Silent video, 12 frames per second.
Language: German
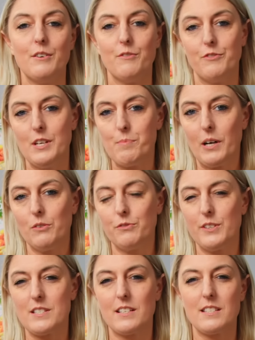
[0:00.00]
Wir brauchen
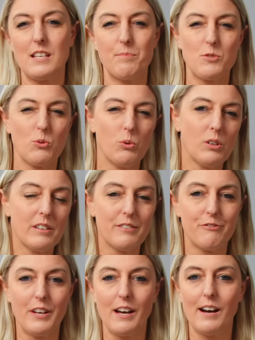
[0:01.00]
für das Rezept so
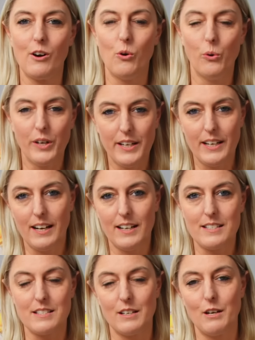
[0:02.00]
ungefähr
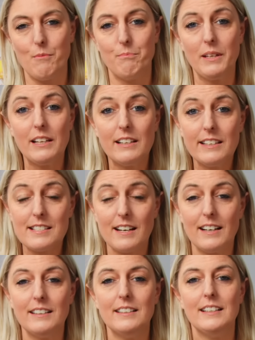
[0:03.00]
100 äh,
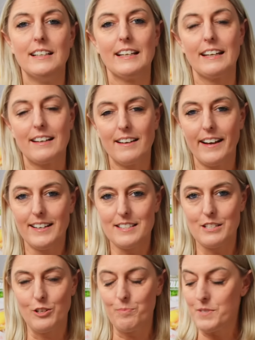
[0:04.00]
Milliliter. Ein kleiner
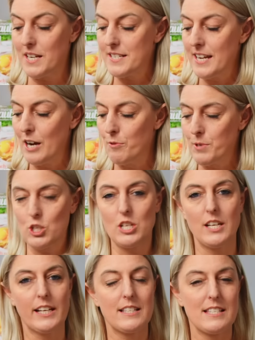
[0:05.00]
Tipp, der Thermomix
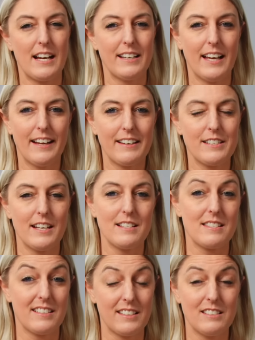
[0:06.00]
schlägt Sahne eigentlich
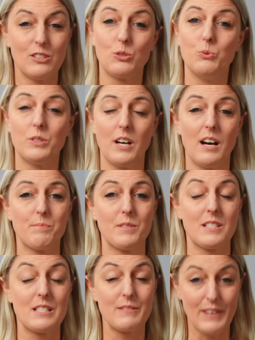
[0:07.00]
erst richtig gut ab
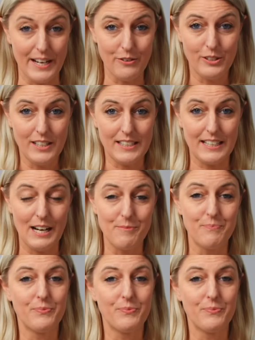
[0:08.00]
200 Gramm.